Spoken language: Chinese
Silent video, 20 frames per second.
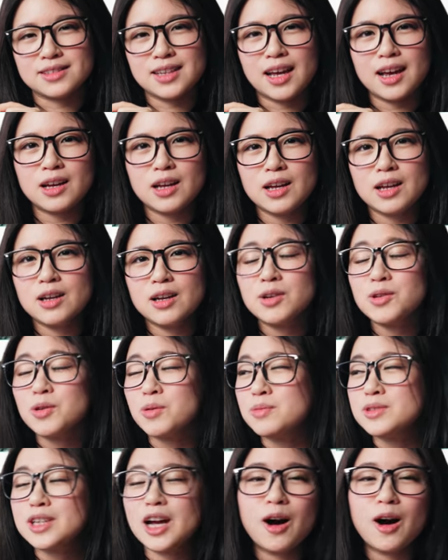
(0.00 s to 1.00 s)
在我
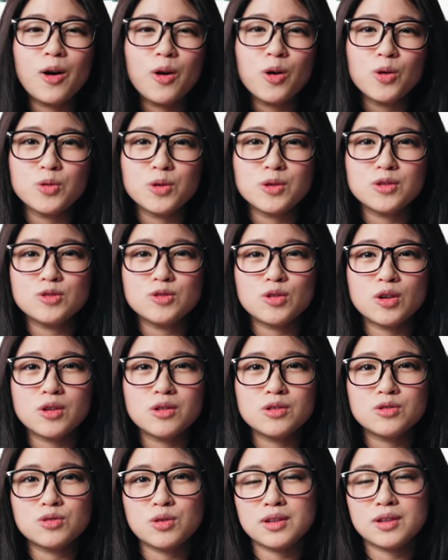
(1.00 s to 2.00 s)
们家后院
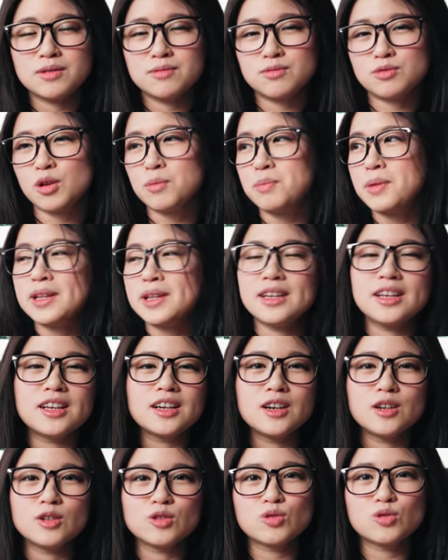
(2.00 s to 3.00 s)
随随随便的一
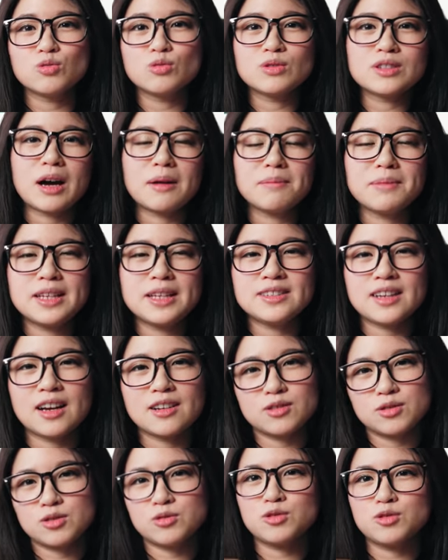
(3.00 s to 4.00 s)
棵树上面，这
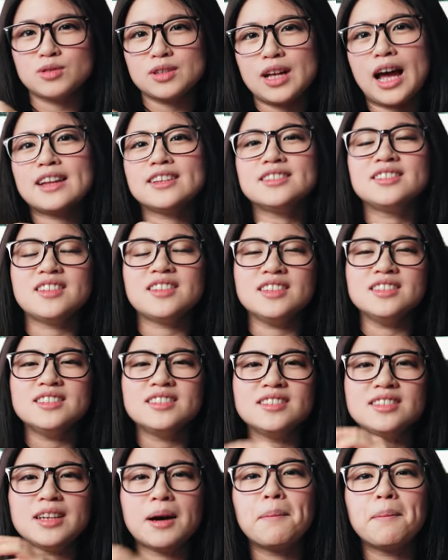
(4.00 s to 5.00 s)
样就是他的绳
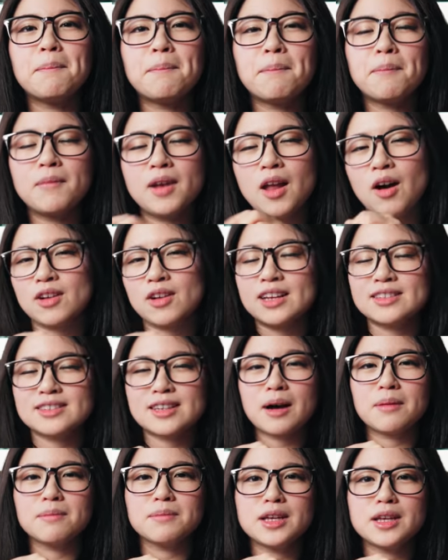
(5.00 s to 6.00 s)
子这样绕在
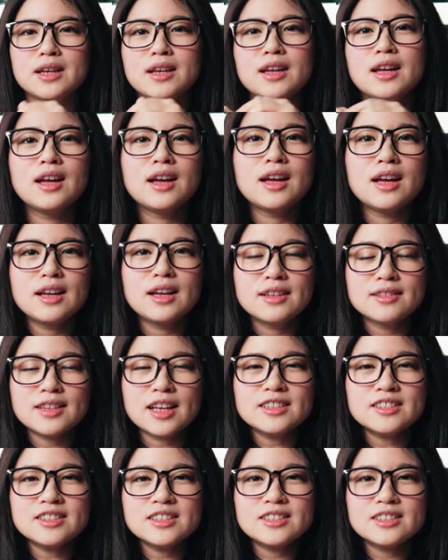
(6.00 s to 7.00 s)
上面。
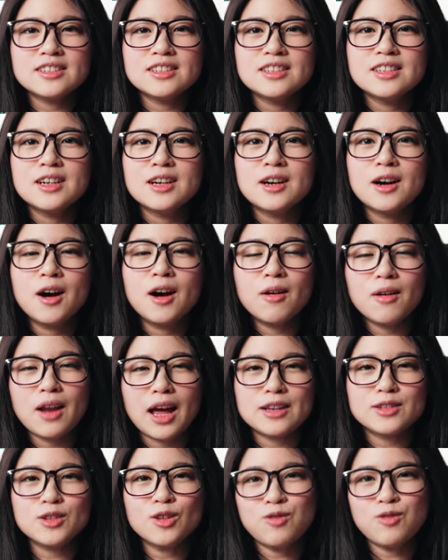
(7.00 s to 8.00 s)
但是后
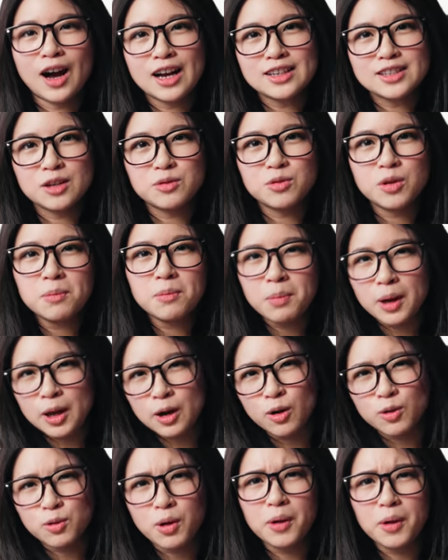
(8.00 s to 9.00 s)
来就发现，因为
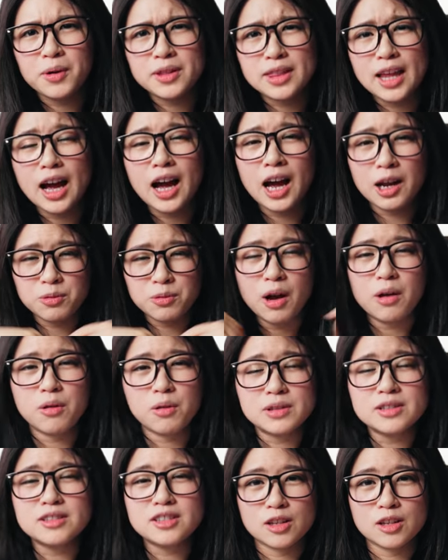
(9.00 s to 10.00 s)
Bagel 越来越大，它越来
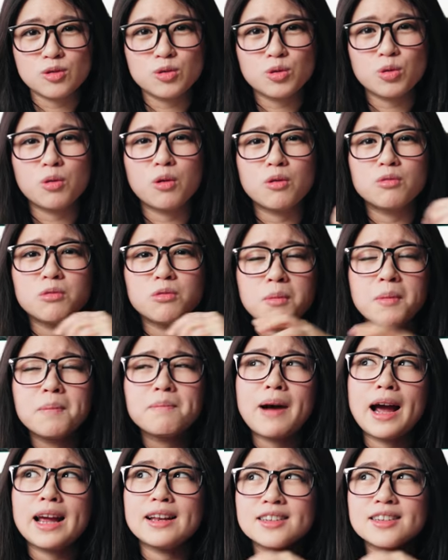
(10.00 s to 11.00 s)
越会挣脱。我们
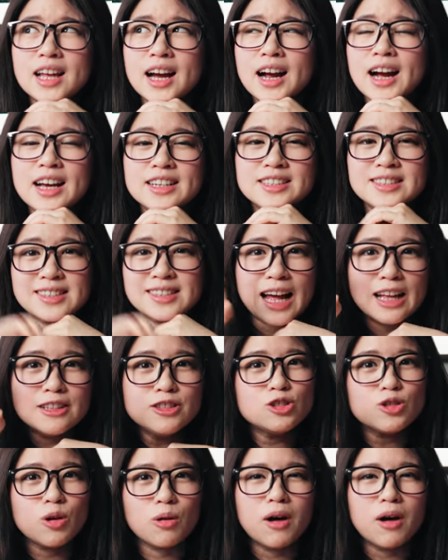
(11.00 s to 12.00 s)
买了大概
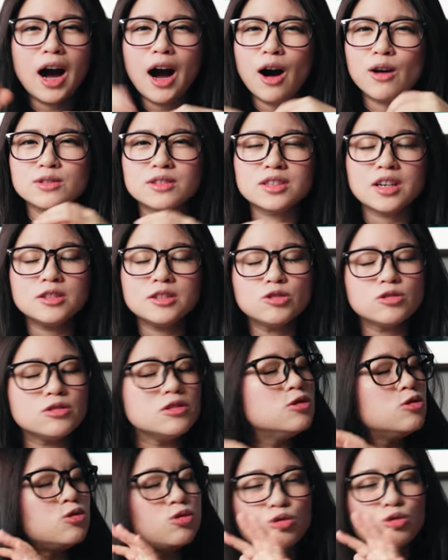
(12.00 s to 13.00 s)
三种号称就
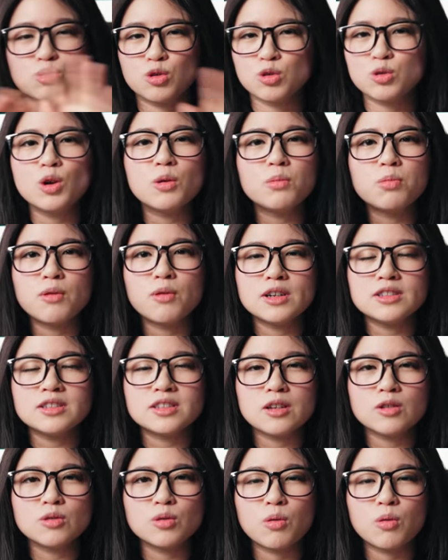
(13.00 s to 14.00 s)
是绝对不会
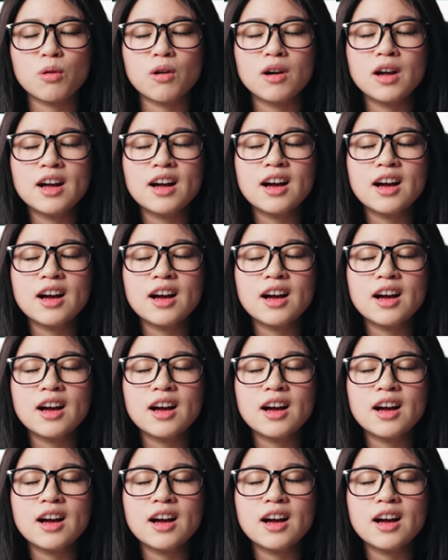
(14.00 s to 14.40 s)
挣脱